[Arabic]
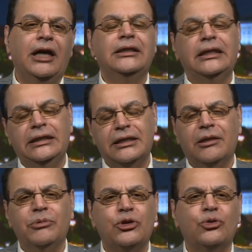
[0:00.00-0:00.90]
ان
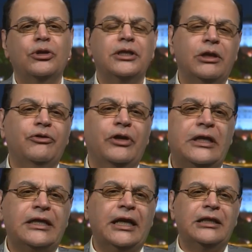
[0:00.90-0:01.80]
النظام السوري سوف
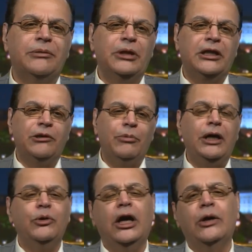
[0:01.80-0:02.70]
يستخدم
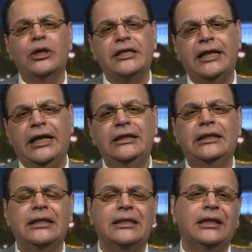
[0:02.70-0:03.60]
الكيماوي او يستعد
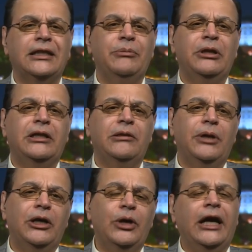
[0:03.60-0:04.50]
لاستخدام
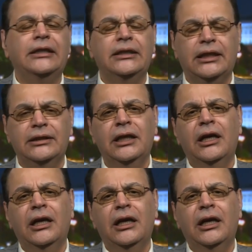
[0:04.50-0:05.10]
الكيماوي عاده